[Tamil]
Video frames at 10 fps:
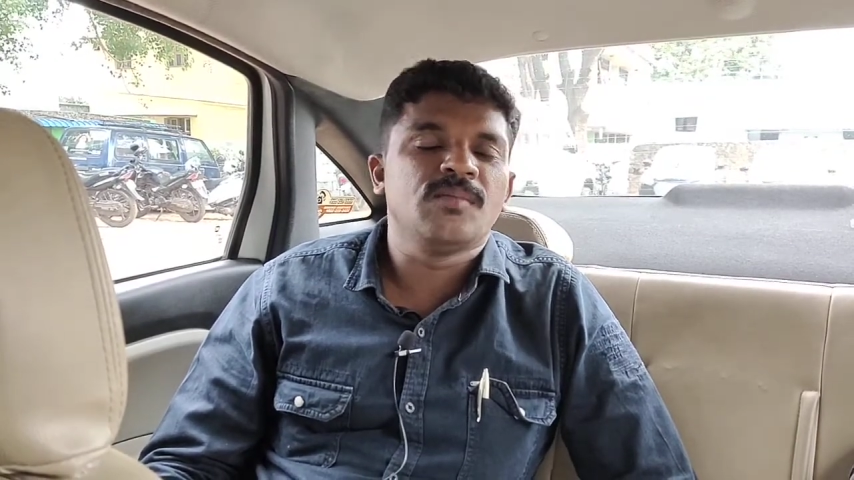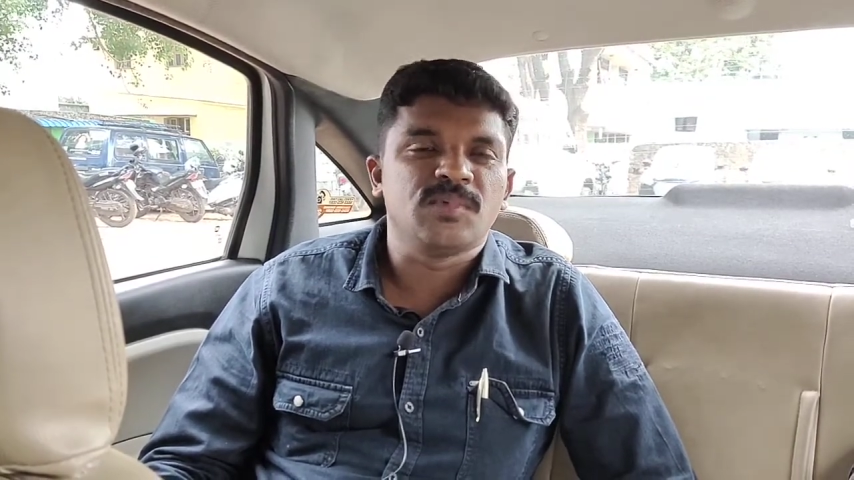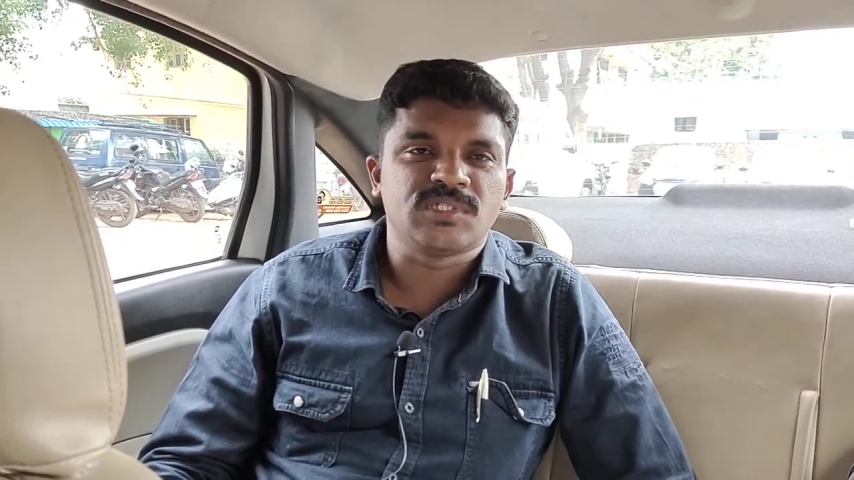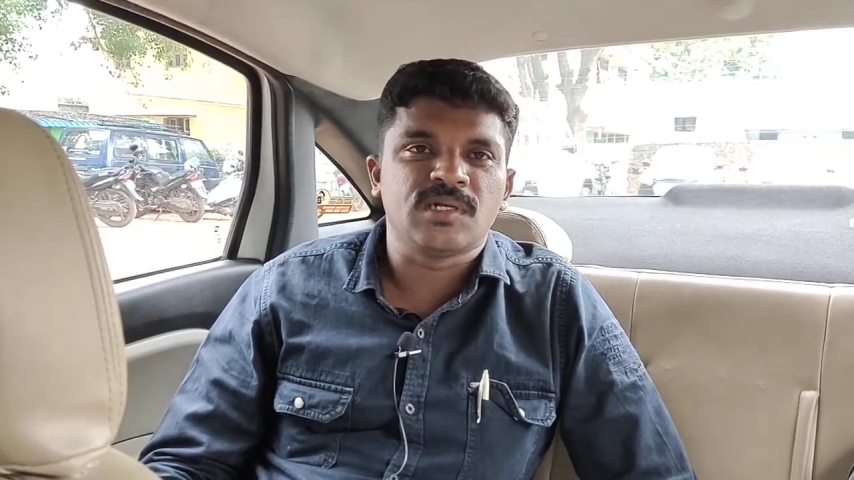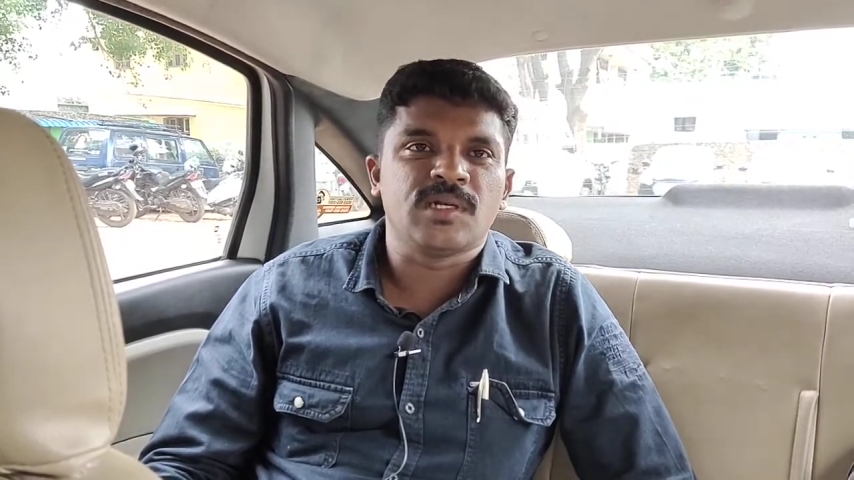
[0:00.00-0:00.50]

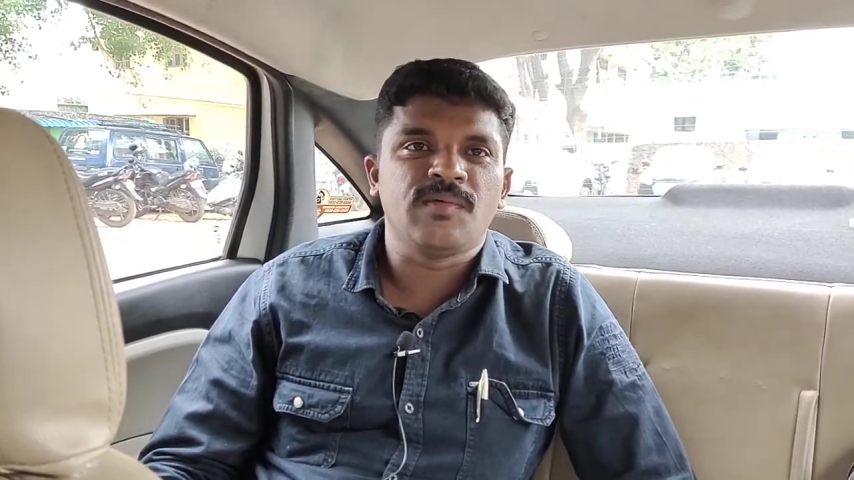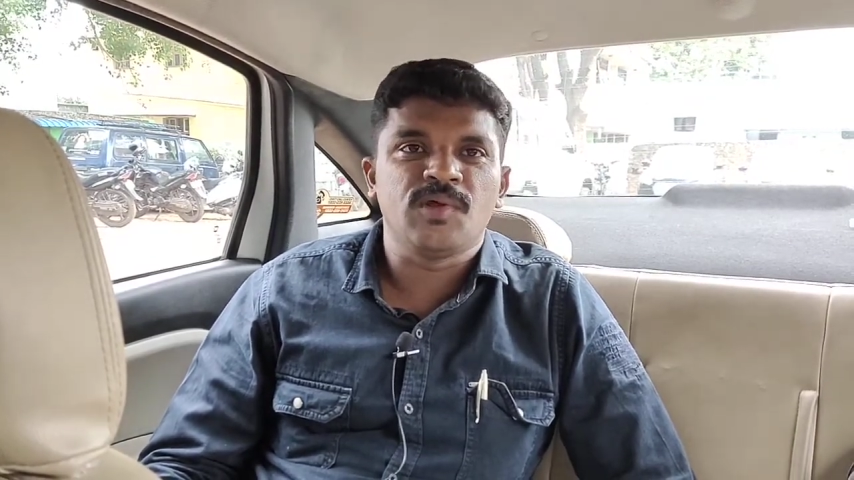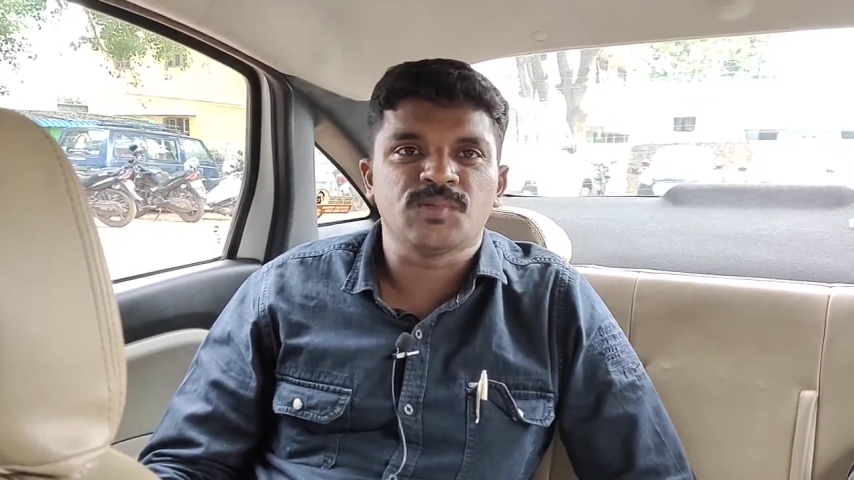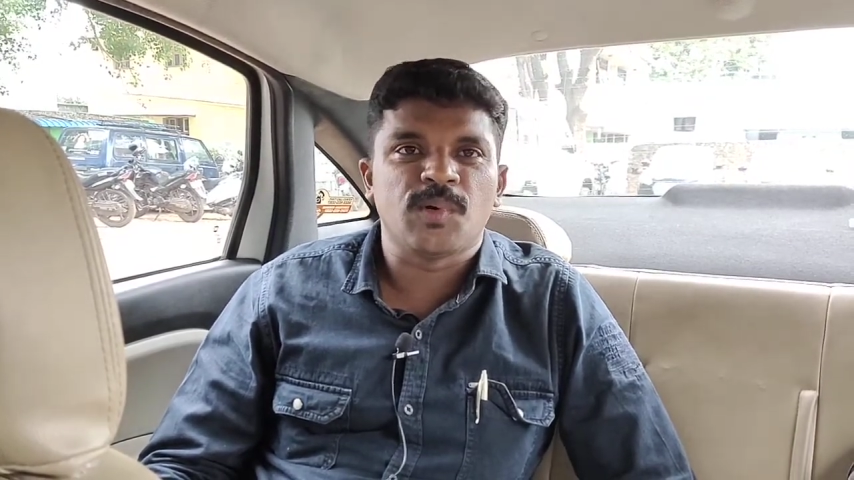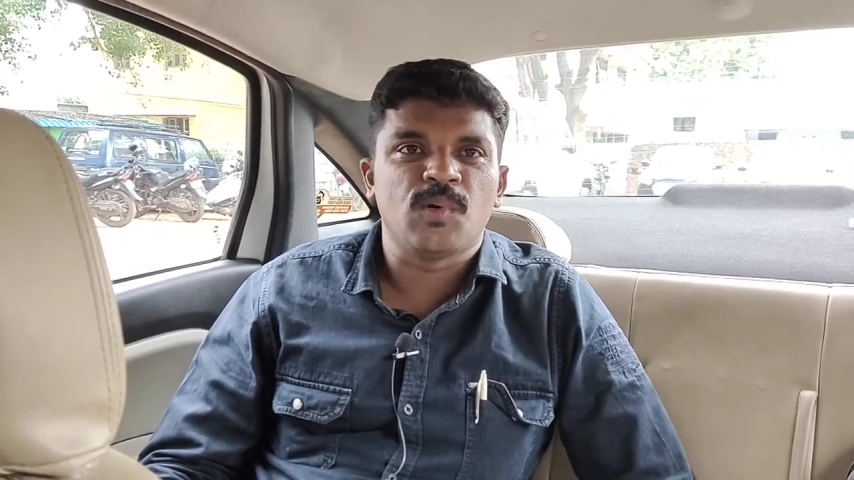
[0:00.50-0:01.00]
மிஸ்டர்
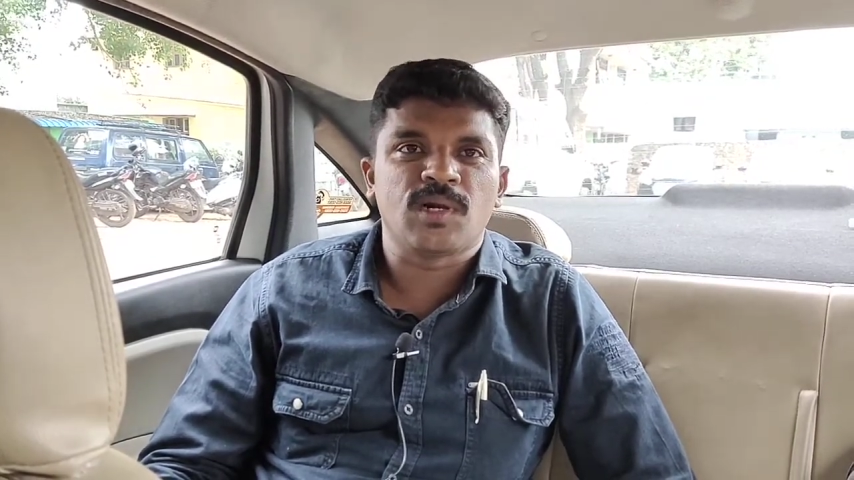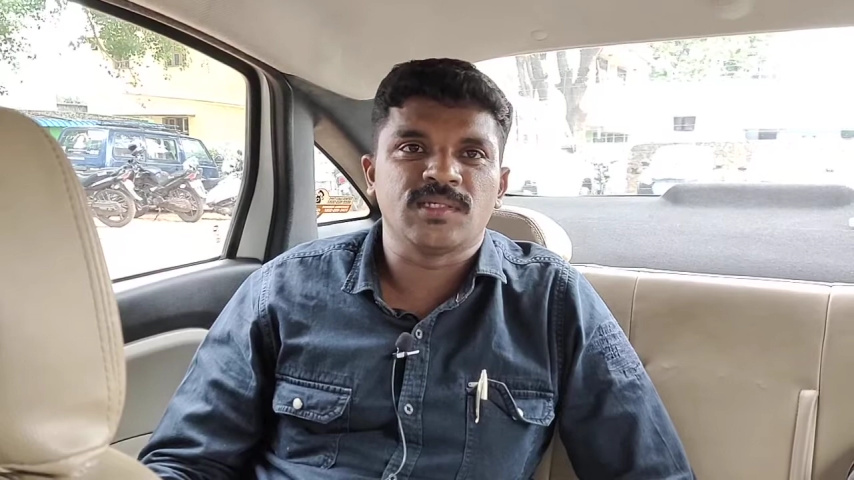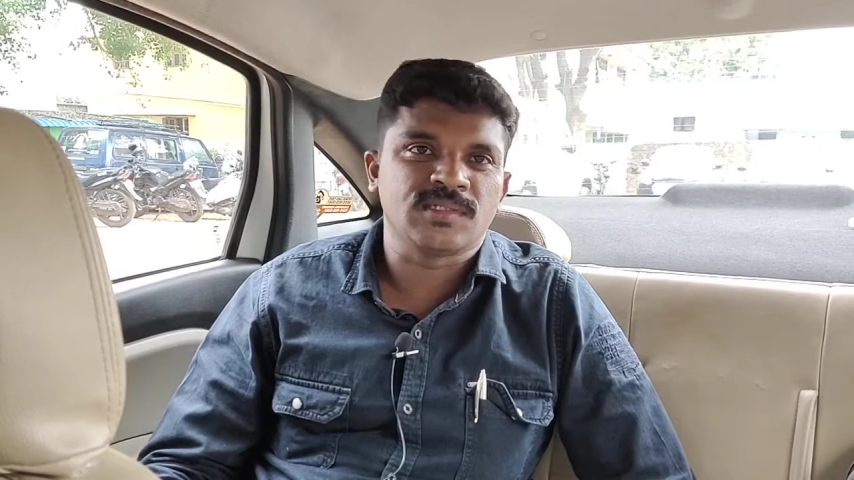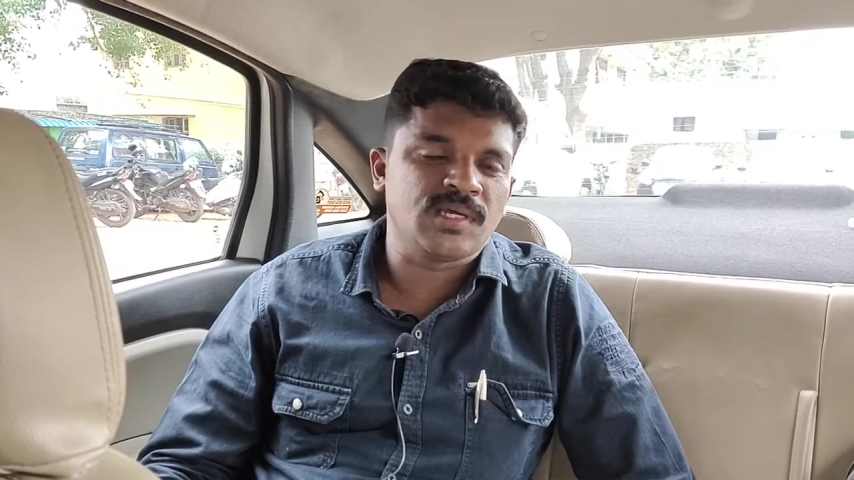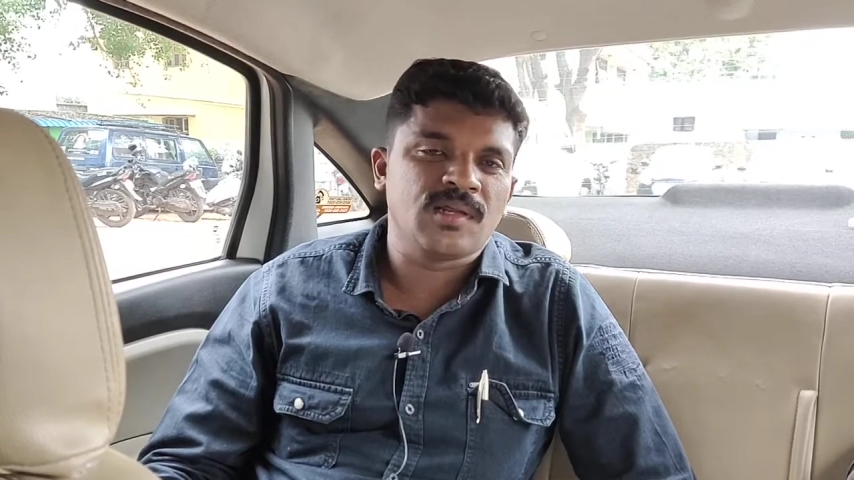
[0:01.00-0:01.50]
டிவிஎஸ்
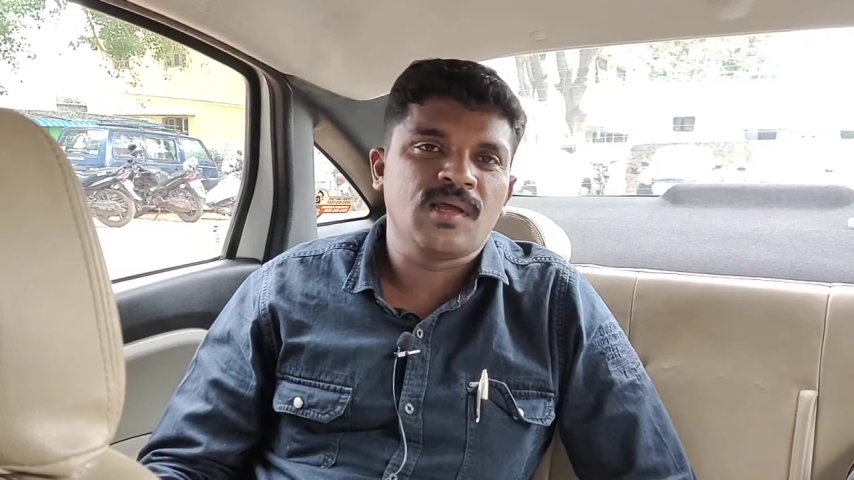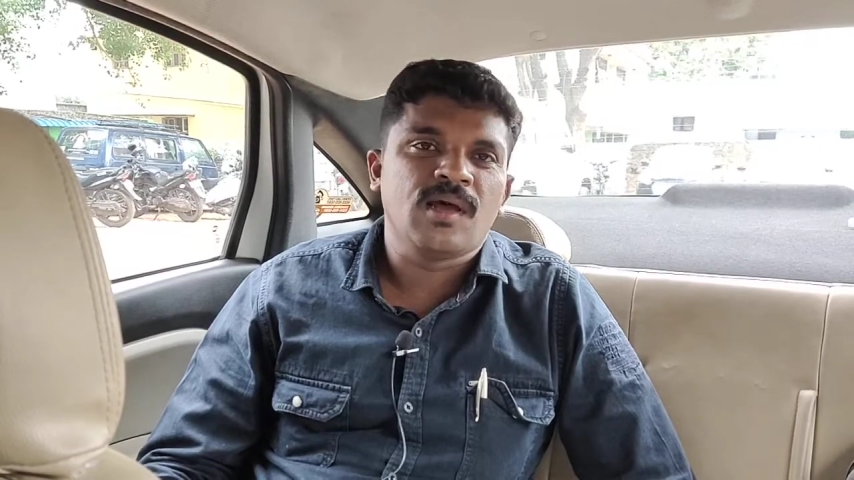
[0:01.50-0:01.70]
பவுல்ராஜ் சார்